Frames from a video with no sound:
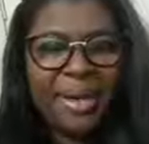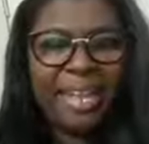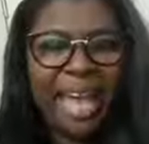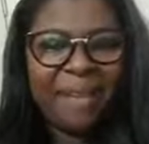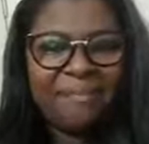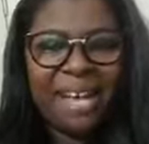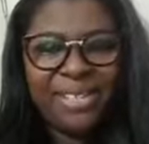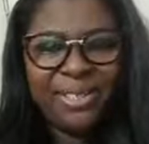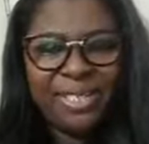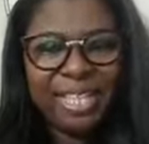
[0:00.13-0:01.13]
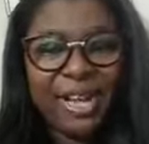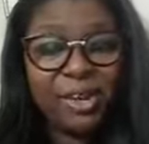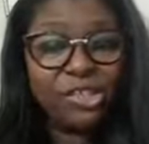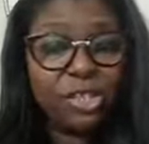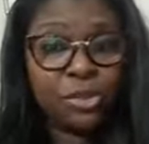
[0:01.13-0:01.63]
Olá, paz do
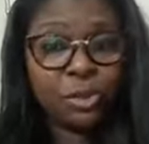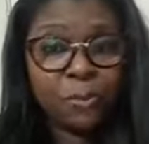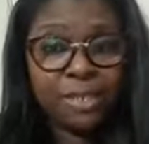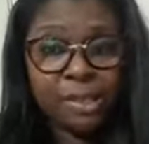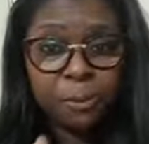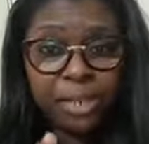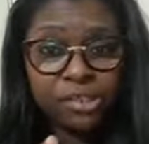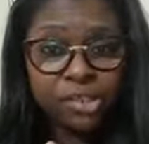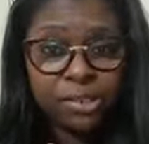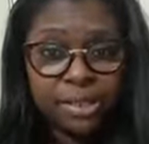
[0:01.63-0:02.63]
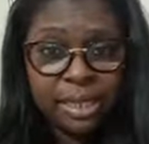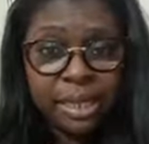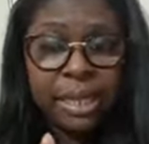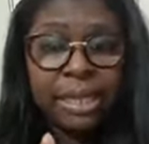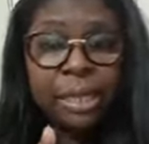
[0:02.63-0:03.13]
Senhor Jesus, passando para te
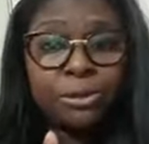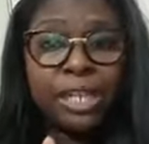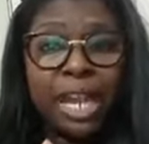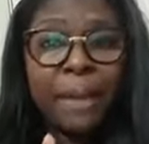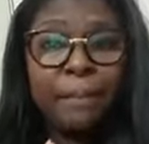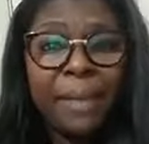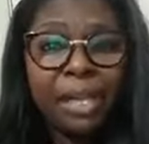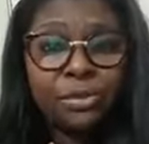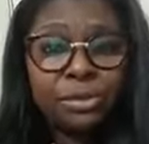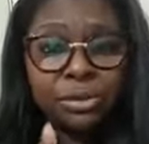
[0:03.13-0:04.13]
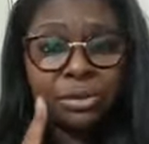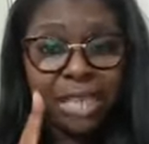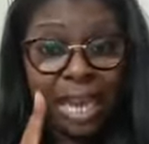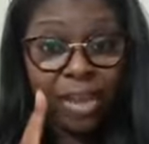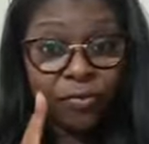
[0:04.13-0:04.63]
dizer, não tenha medo,
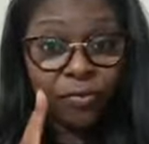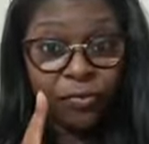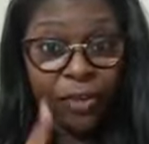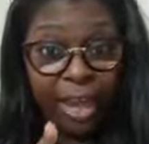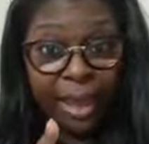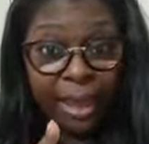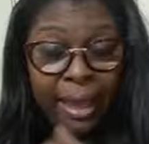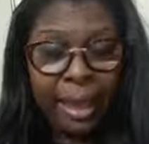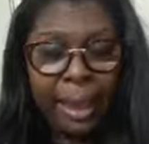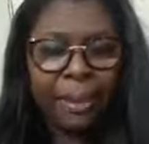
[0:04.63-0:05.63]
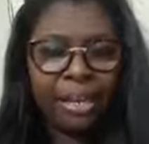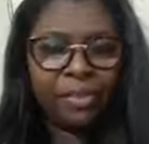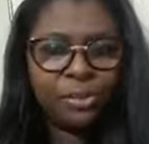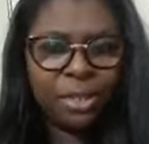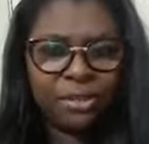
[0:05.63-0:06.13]
tenha fé. A
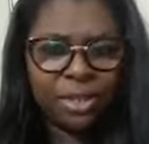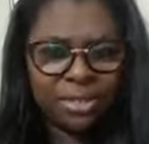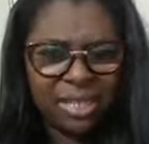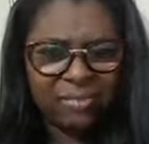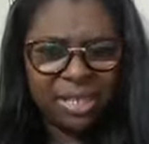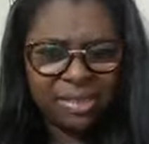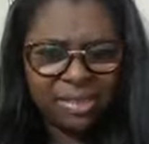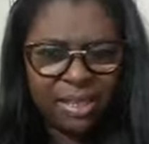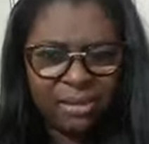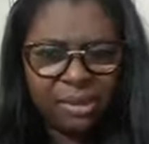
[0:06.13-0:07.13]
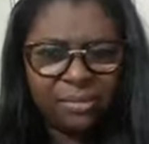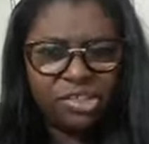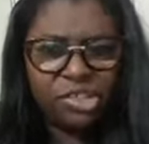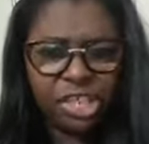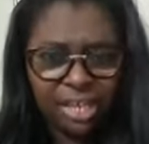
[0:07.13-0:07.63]
palavra do meu Deus, ela vai dizer no livro
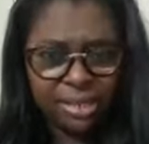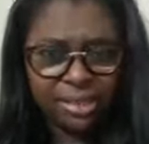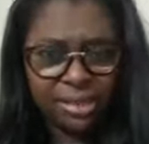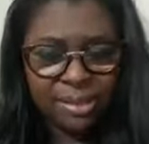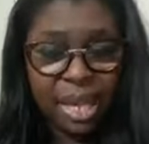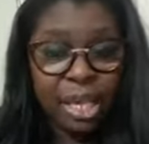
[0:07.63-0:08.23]
de Gênesis